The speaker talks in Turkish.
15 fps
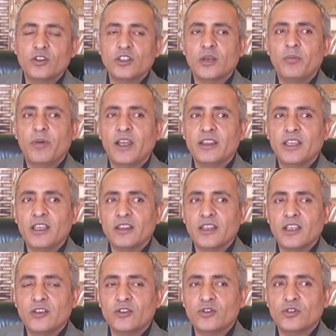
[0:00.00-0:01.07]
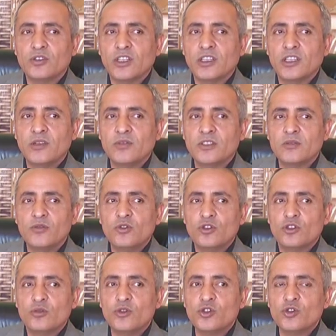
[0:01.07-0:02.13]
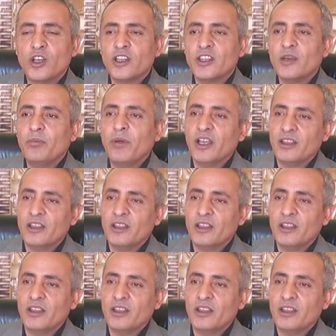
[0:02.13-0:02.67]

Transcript: Orada patent enstitüsünden de bizim ürünümüz şu anda